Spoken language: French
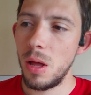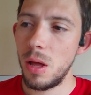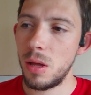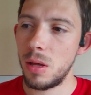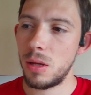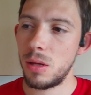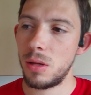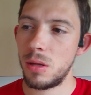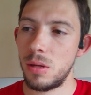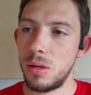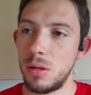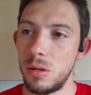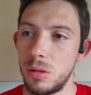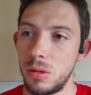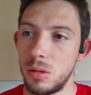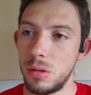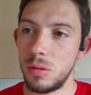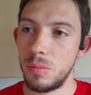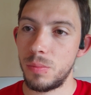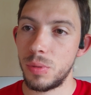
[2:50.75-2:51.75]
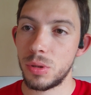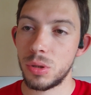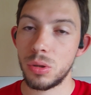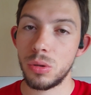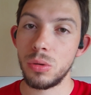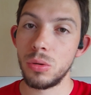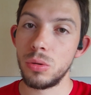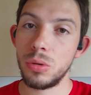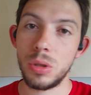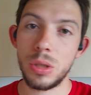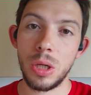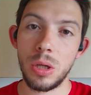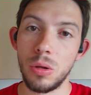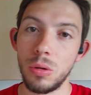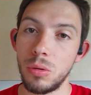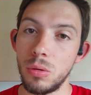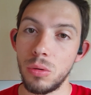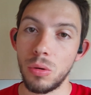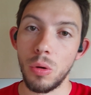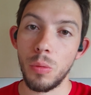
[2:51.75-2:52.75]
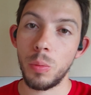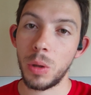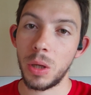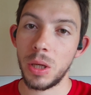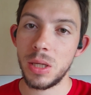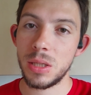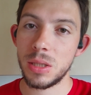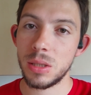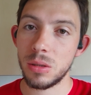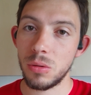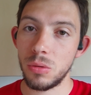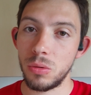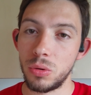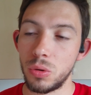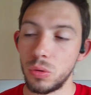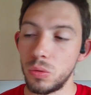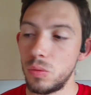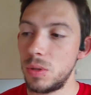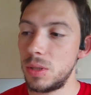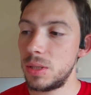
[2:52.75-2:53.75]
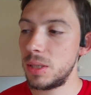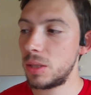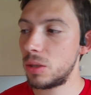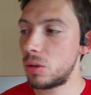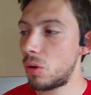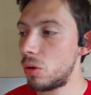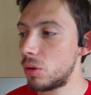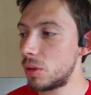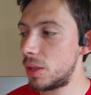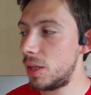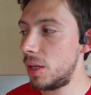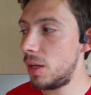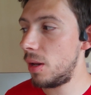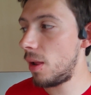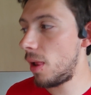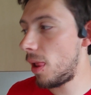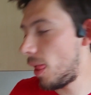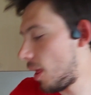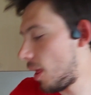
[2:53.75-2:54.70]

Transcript: parce que c'est une reprise. Aujourd'hui, c'est tranquille.